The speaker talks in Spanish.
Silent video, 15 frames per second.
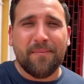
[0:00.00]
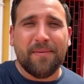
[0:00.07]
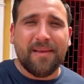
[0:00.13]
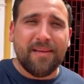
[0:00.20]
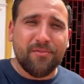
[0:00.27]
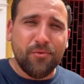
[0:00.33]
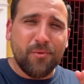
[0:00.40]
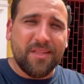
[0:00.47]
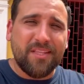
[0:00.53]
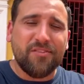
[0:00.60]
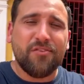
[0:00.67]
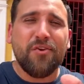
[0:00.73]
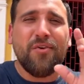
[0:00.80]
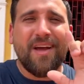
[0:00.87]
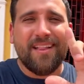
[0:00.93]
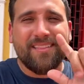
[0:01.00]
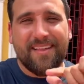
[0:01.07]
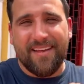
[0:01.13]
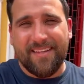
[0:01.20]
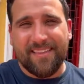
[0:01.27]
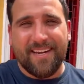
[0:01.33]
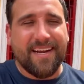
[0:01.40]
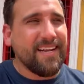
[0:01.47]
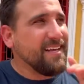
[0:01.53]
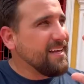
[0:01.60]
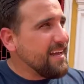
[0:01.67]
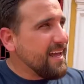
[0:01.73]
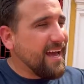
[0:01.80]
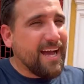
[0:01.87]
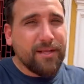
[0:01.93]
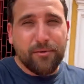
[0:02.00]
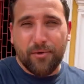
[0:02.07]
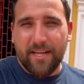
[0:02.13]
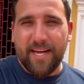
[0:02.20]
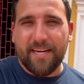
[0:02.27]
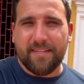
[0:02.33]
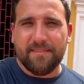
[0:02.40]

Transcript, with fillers: a pedirle su bendición antes de entrar a torear.